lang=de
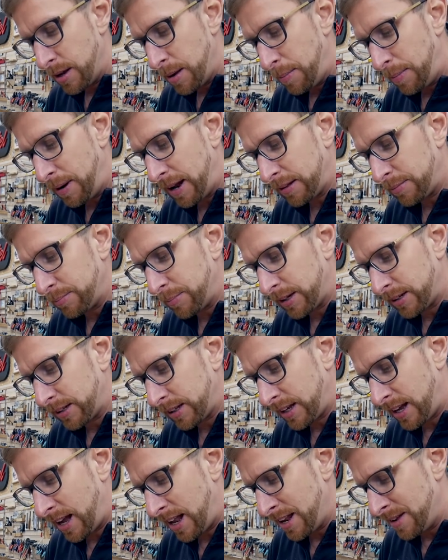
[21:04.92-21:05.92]

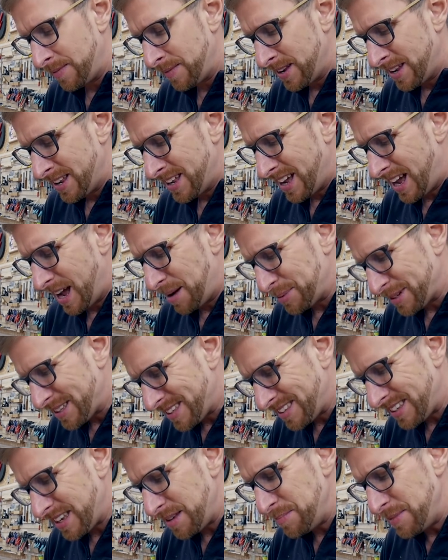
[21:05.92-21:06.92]
Plattenmaterialien. Aber
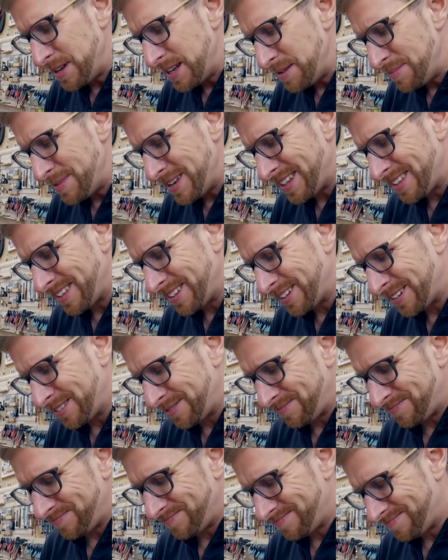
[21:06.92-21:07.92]
10 mm,
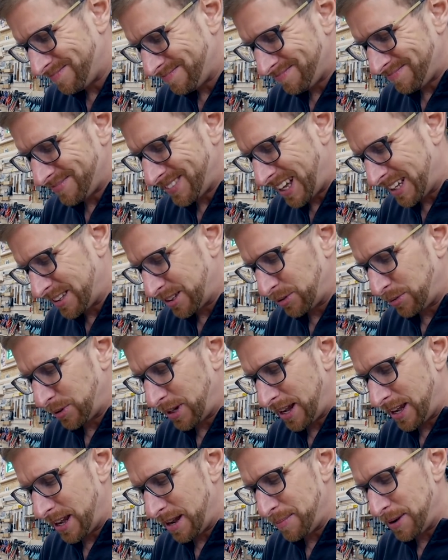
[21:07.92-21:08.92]
also so
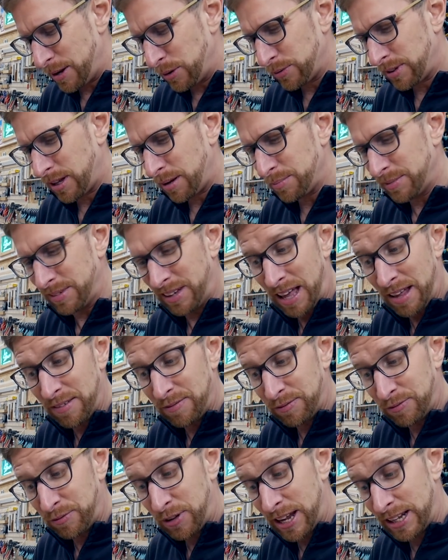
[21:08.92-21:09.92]
kleine Lamellos, hab, äh,
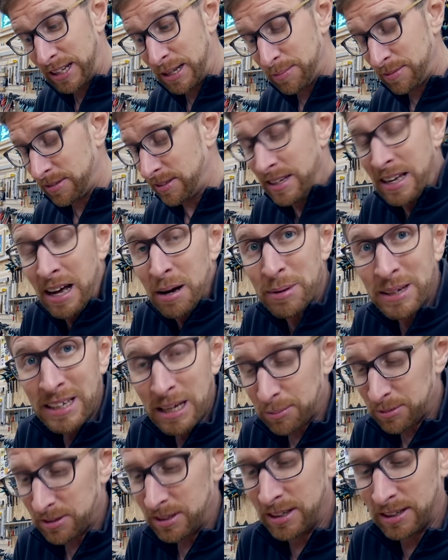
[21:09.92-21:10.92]
vielleicht gibt es die, aber ich
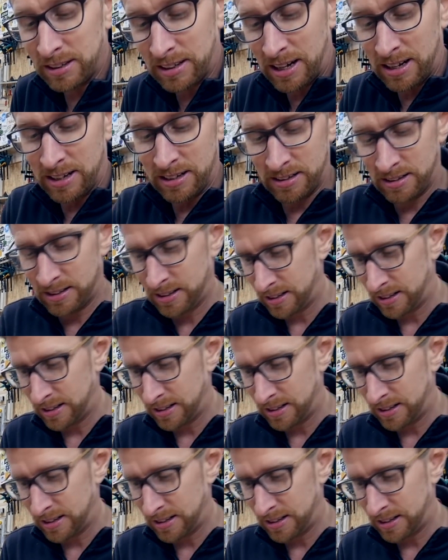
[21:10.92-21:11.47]
habe sie nicht da.